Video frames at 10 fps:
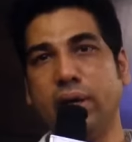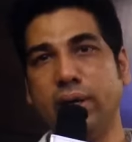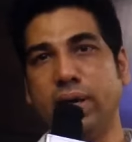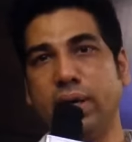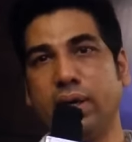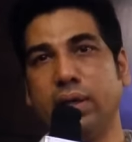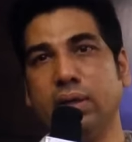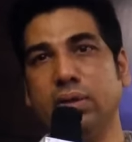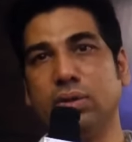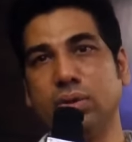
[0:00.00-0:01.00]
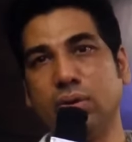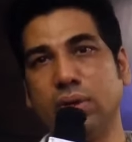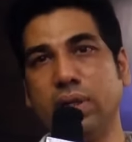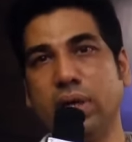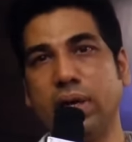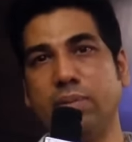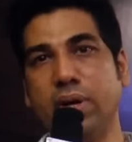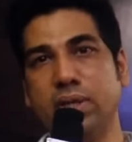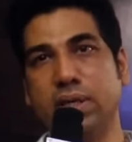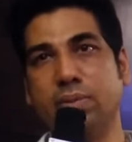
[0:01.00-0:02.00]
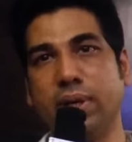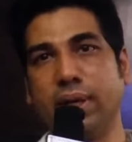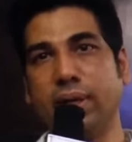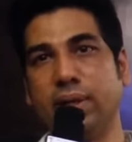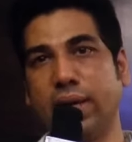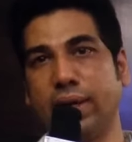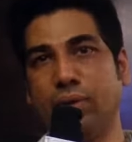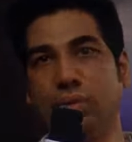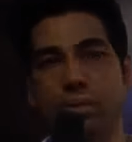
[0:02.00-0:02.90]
ஹிட்டாக இருக்குது ஸோ வந்து கண்டிப்பாக என்ஜாய் பண்ணுங்கள் தேங்க்யூ